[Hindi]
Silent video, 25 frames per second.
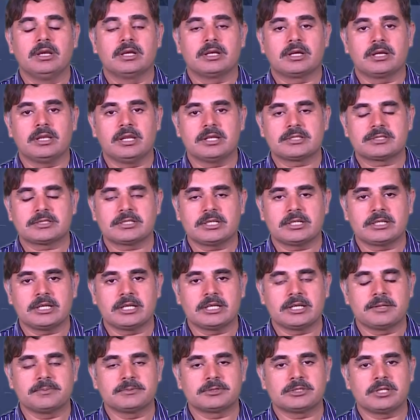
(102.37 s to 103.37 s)
क्लस्टर
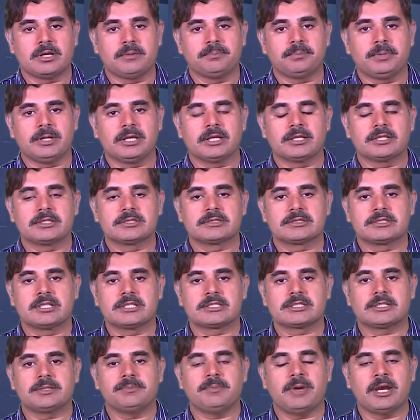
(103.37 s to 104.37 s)
रैंडम सैम्पलिंग
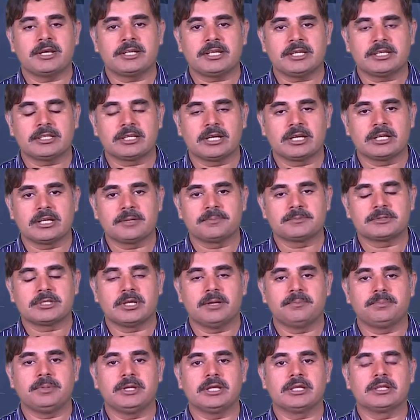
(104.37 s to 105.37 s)
सिस्टमेटिक रैंडम
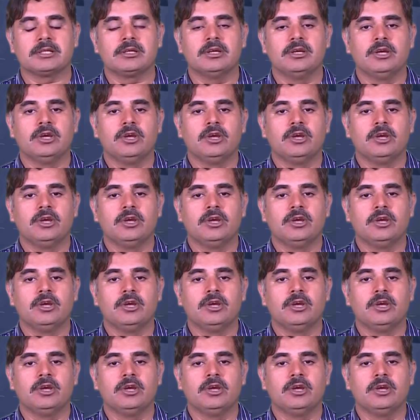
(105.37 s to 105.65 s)
सैम्पलिंग